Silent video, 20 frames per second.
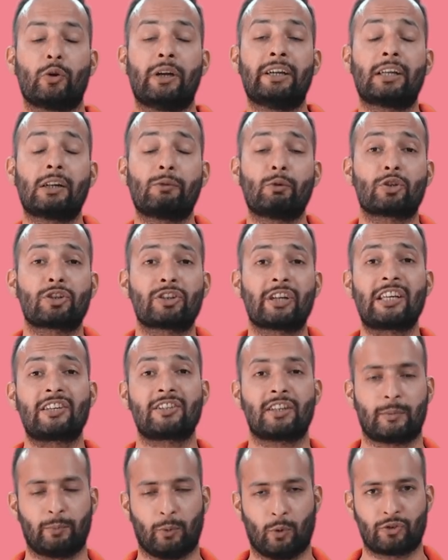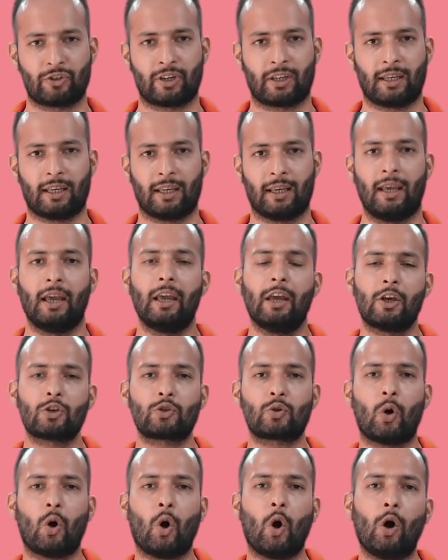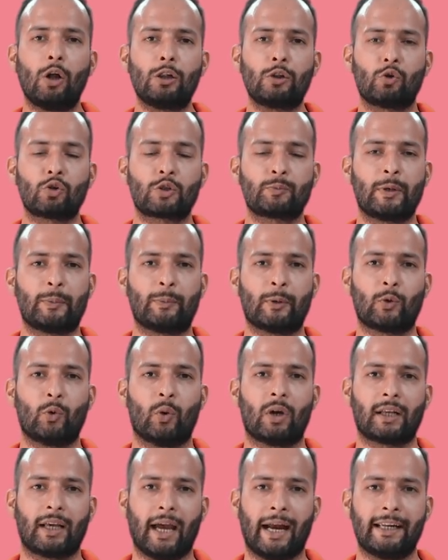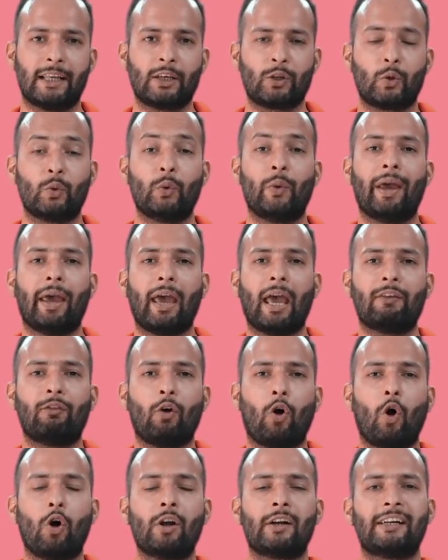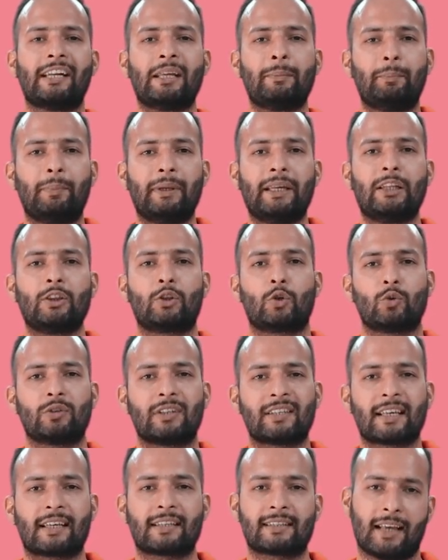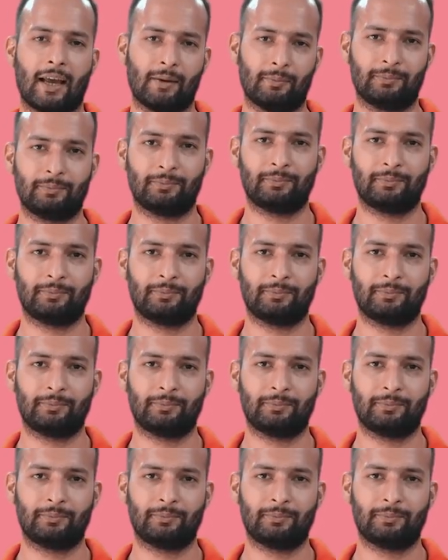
इंटरव्यू स्टेज तक पहुंच रखे हैं So all those people who are guiding you have already been through this exam.